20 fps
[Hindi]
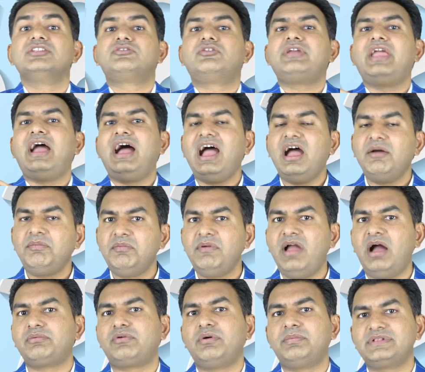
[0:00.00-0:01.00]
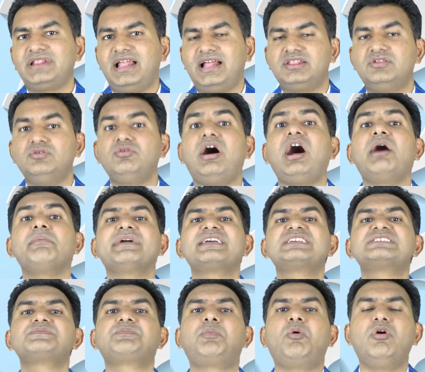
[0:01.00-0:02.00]
तो यहाँ पे मैं आपको बता दूँ आप
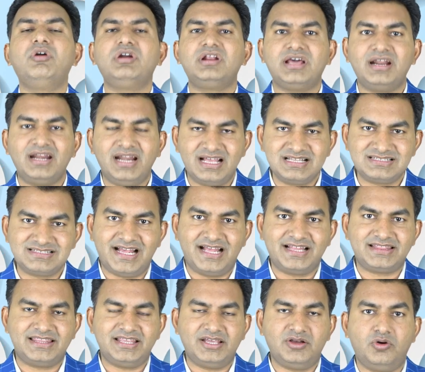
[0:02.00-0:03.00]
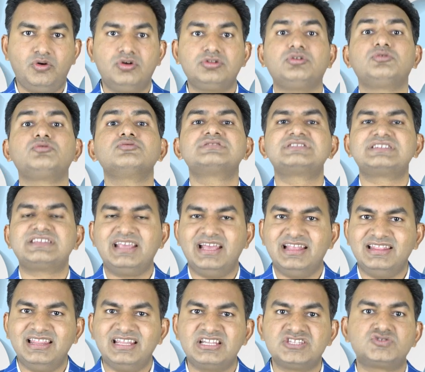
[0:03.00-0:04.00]
एक्सपोर्ट करना चाहते हो तो उसके
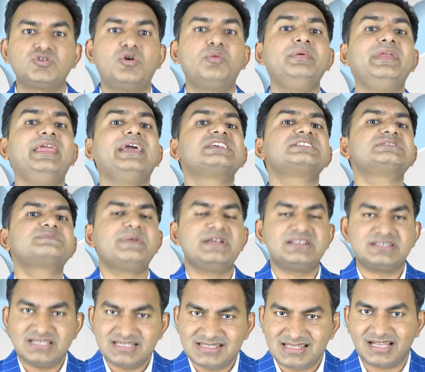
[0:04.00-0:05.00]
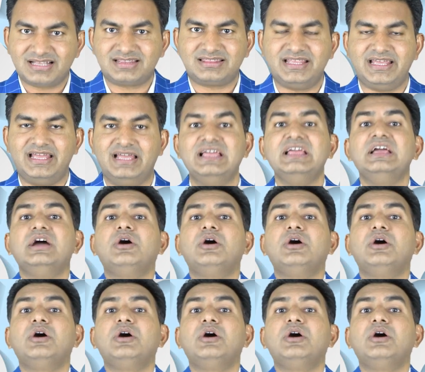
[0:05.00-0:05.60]
अंदर जो भी एक्सपेंसेस लगते हैं